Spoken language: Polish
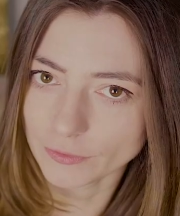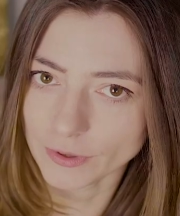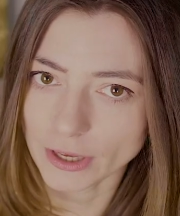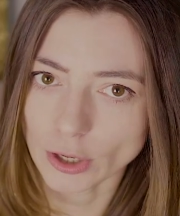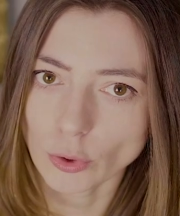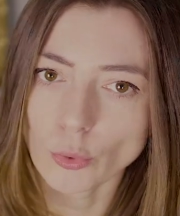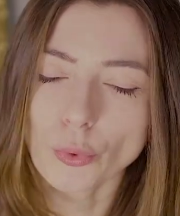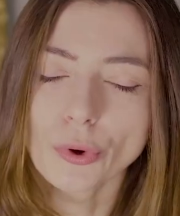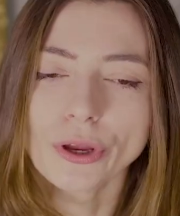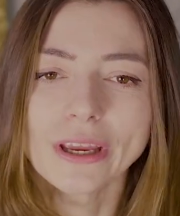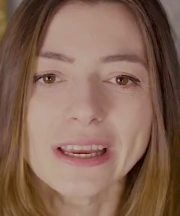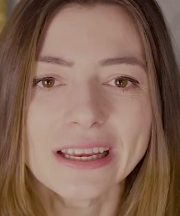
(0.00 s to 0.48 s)

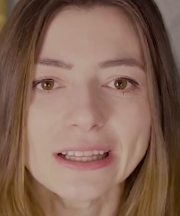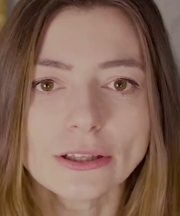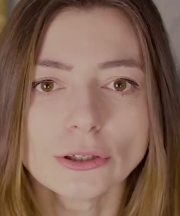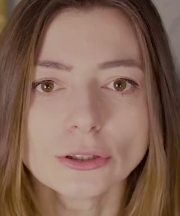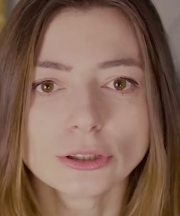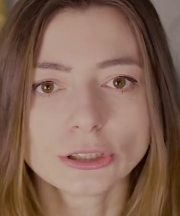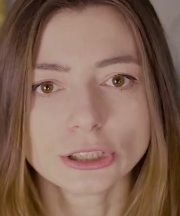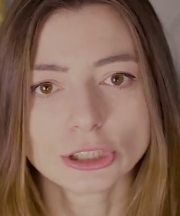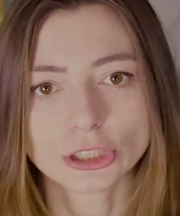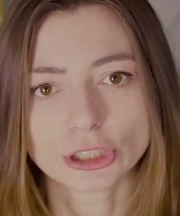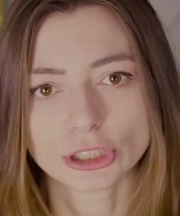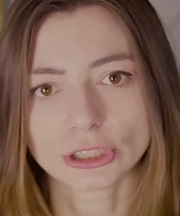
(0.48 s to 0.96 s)
wieku i
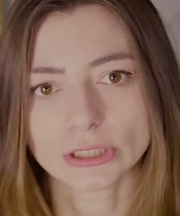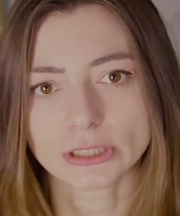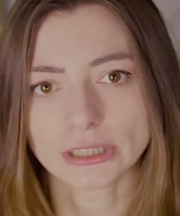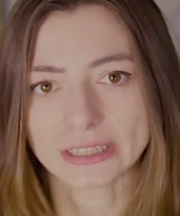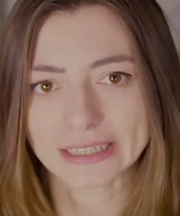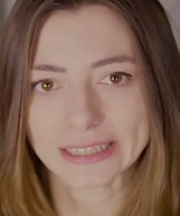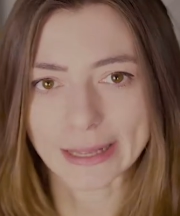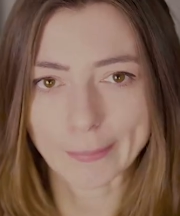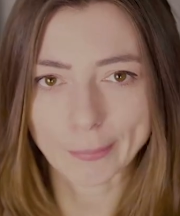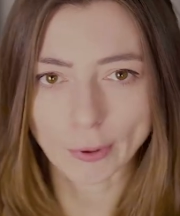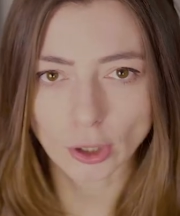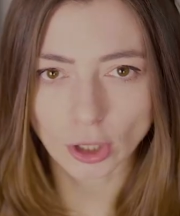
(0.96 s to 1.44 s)
dotyczy
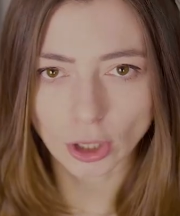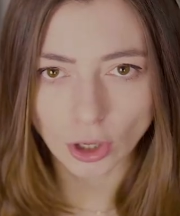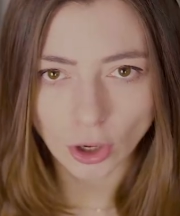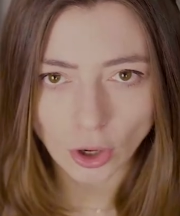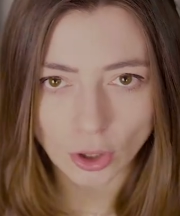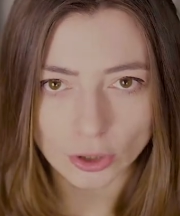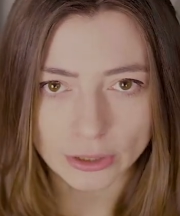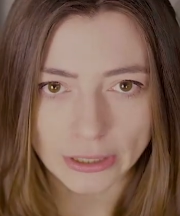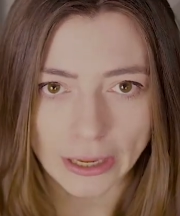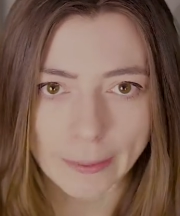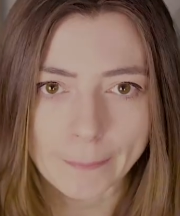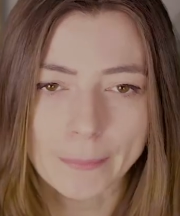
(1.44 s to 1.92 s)

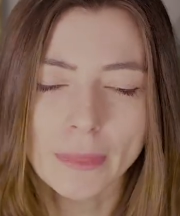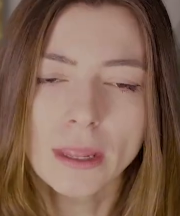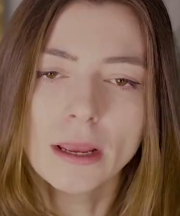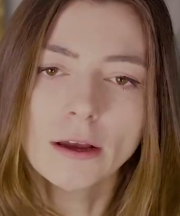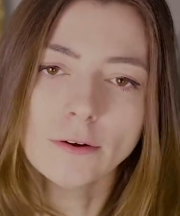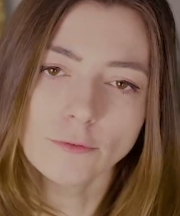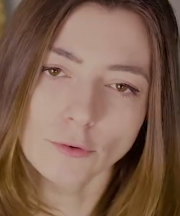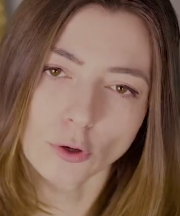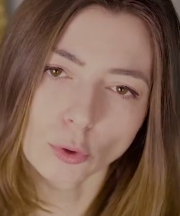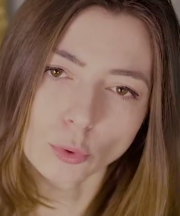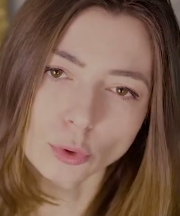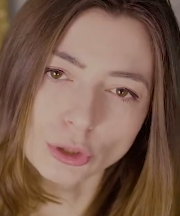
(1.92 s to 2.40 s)
Napoleona.
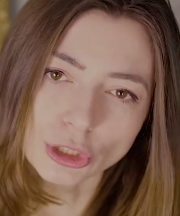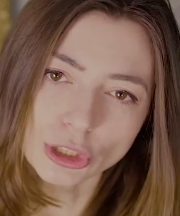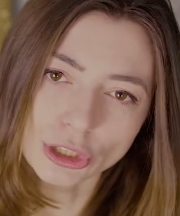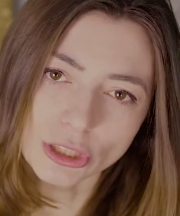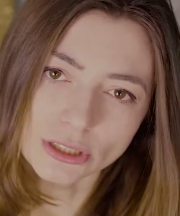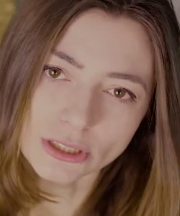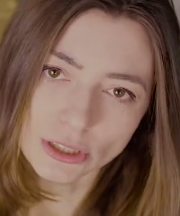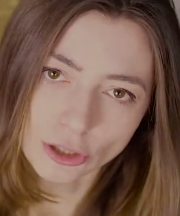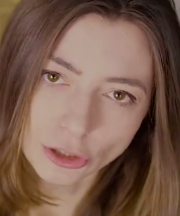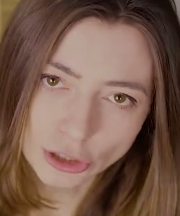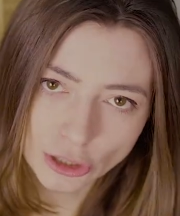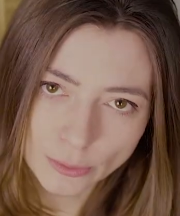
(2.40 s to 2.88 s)
W roku
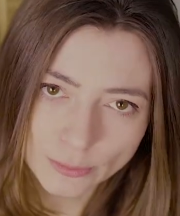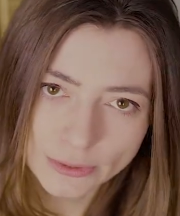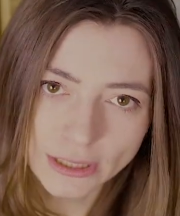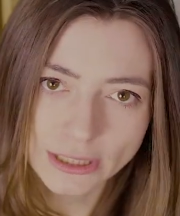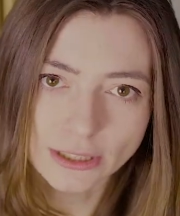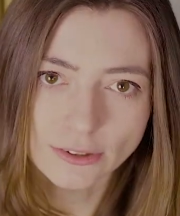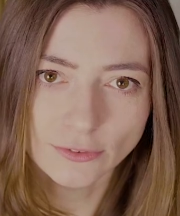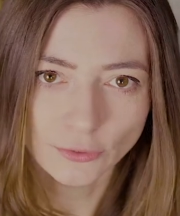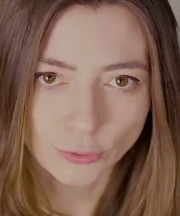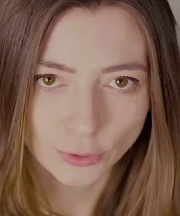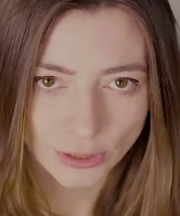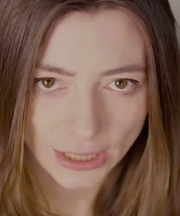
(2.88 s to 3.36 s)

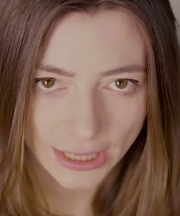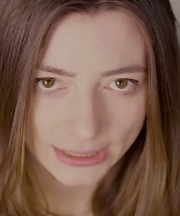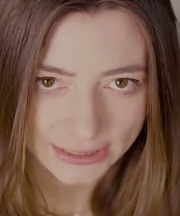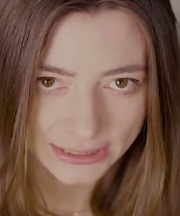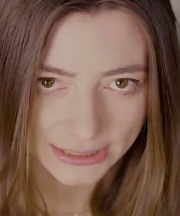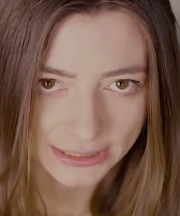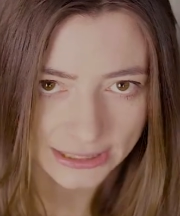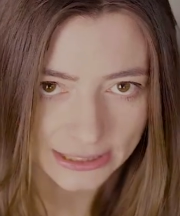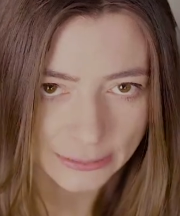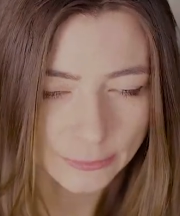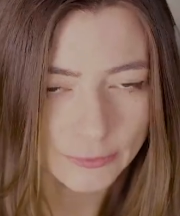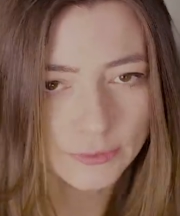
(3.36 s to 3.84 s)

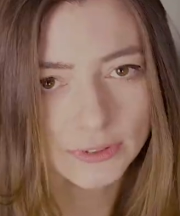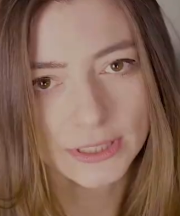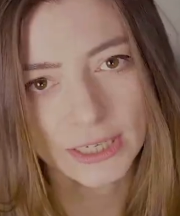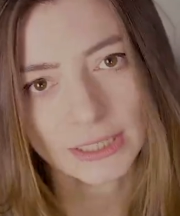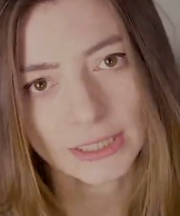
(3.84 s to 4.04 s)
1812 w